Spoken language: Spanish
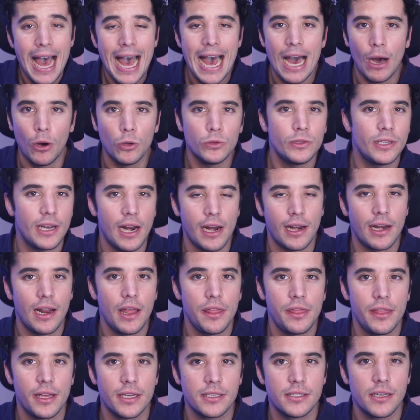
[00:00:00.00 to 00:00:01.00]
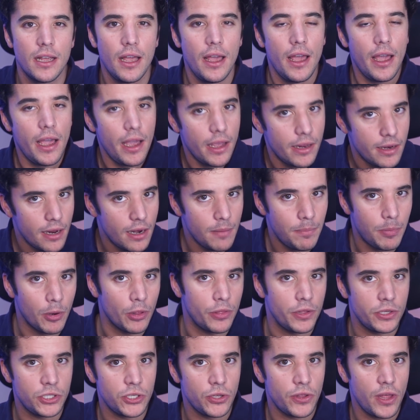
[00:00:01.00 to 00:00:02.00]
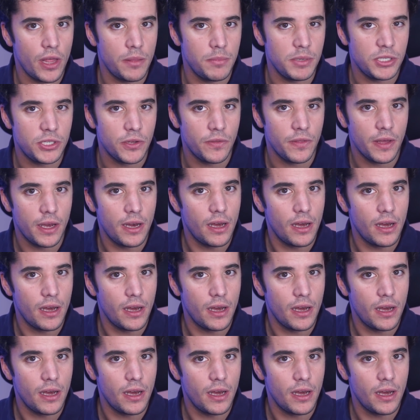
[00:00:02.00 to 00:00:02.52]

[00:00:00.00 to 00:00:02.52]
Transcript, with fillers: a otras razas en el proceso de admisión de